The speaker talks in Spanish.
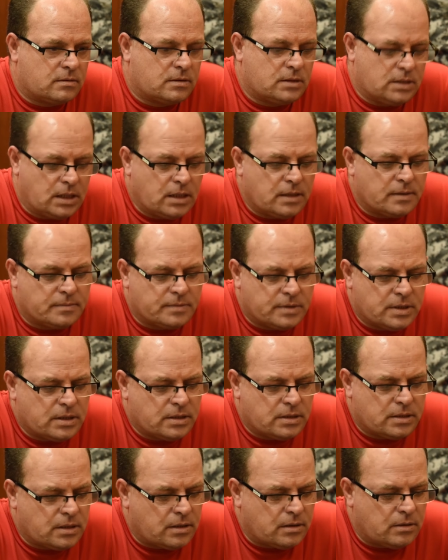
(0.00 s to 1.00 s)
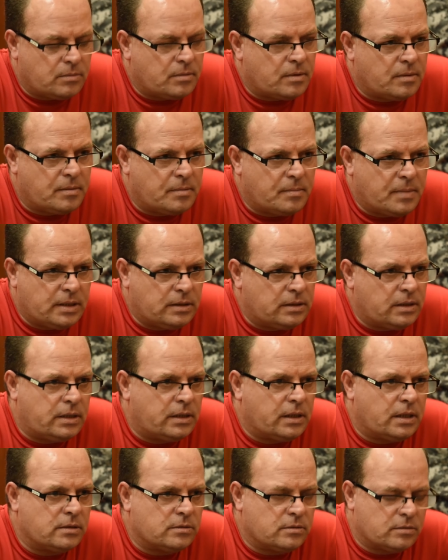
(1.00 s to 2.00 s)
Sí, sí, sí, no voy a mentir
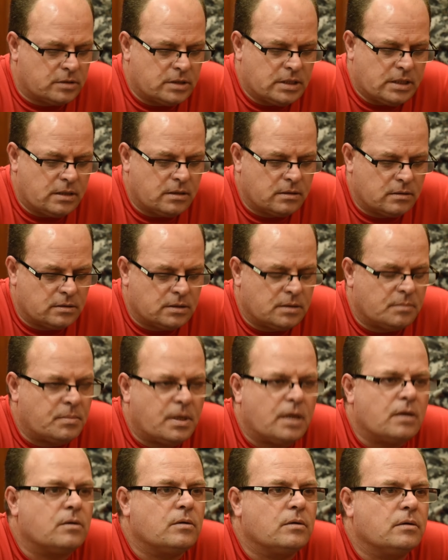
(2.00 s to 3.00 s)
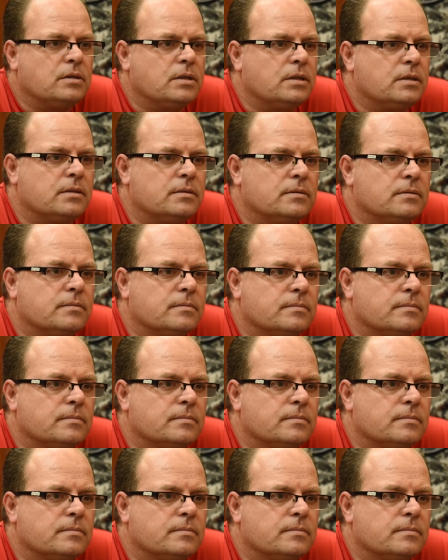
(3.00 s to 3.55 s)
de eso, sí, se pagó y...